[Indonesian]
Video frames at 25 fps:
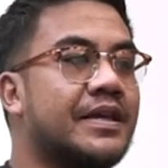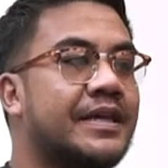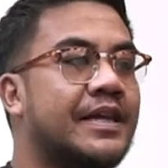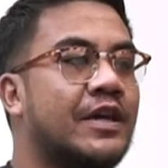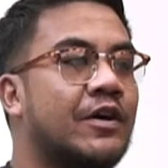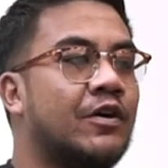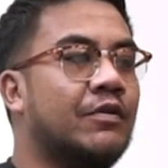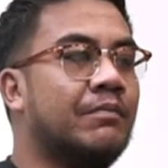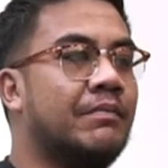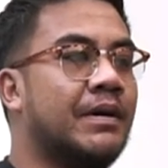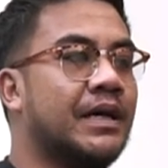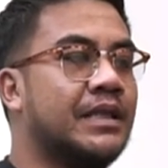
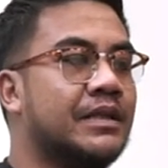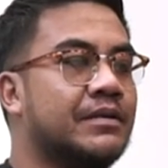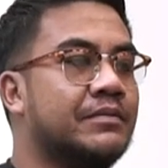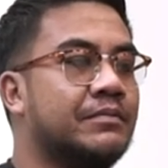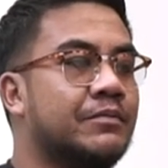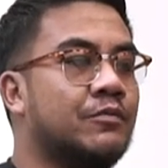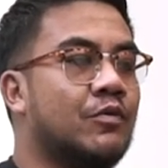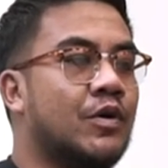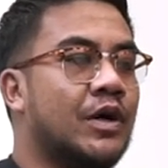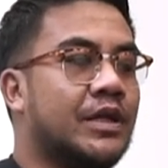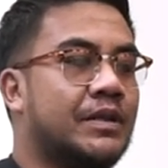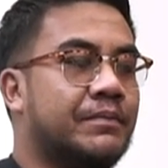ya obat
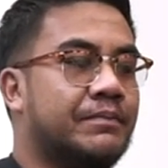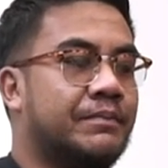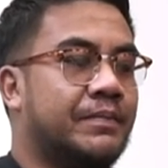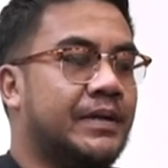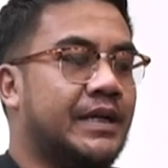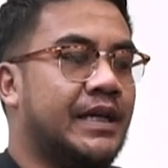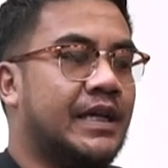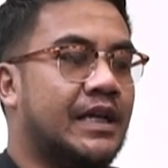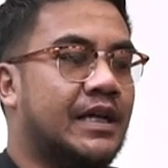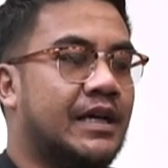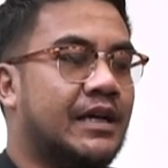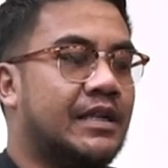buat
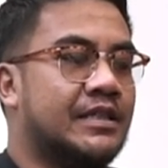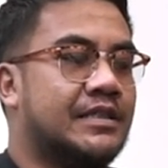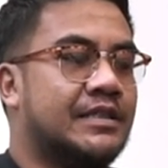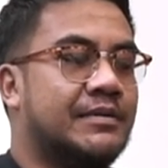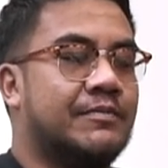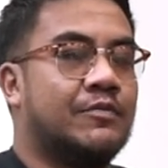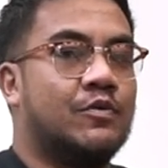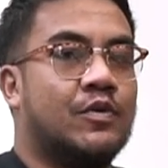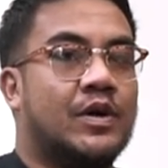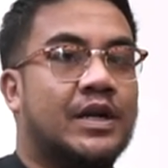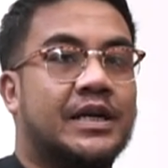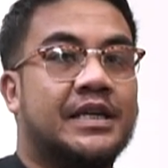penghilang
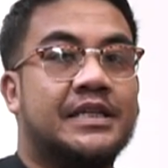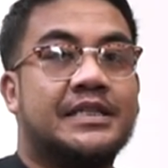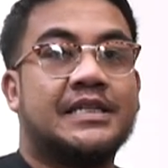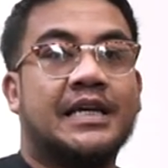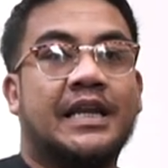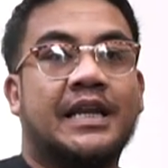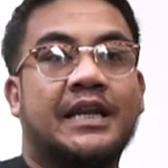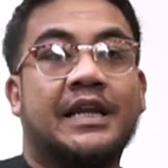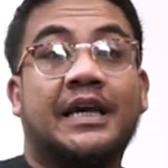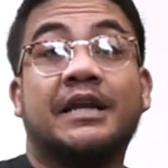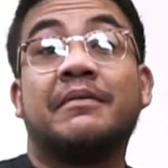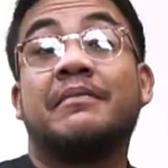rasa mual di
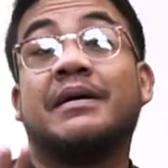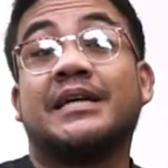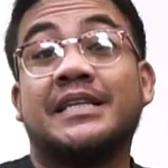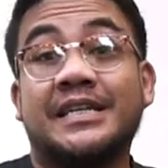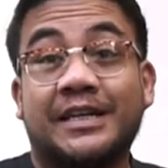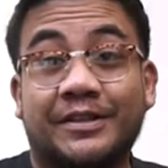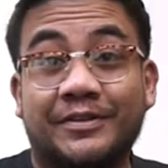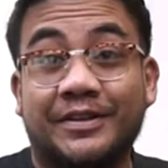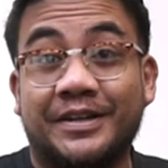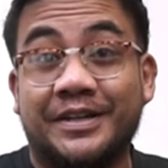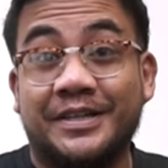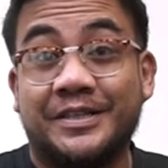jalan kan
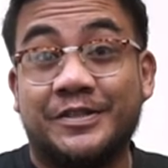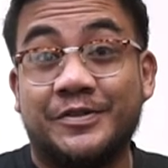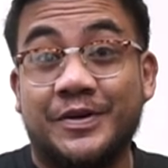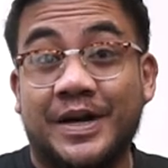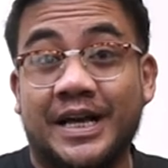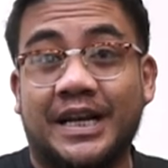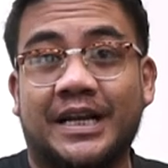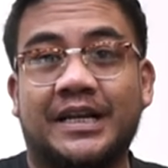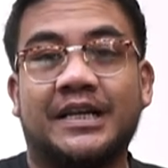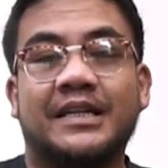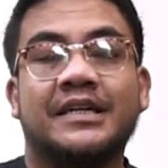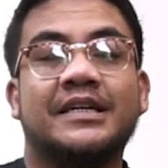banyak tuh yang
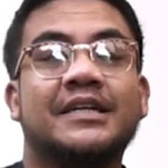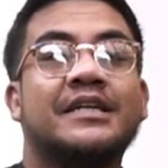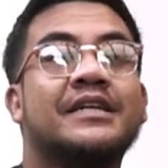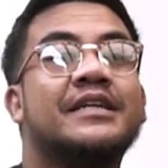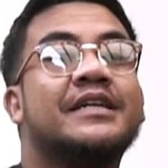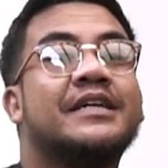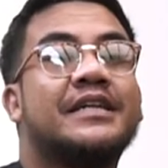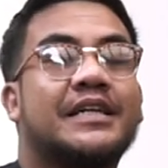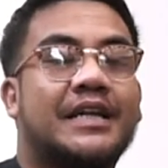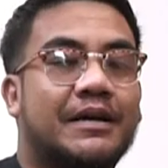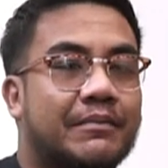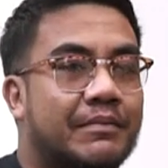dijual.
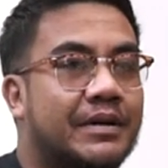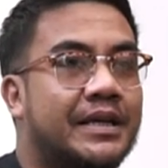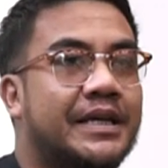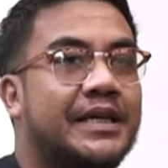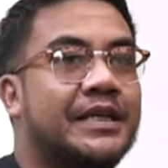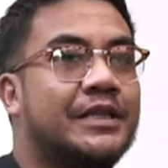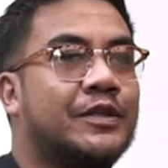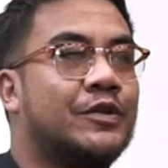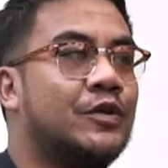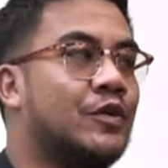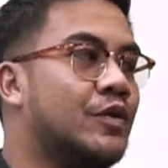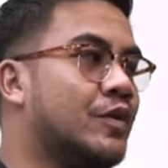Nah
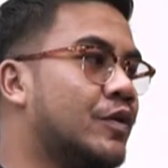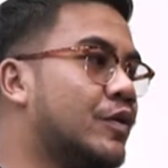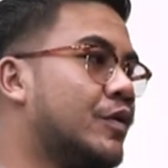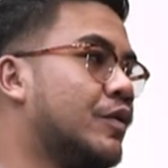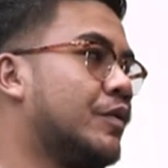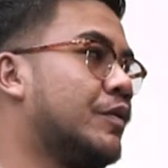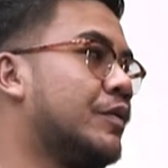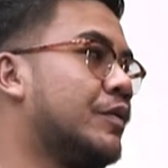beli itu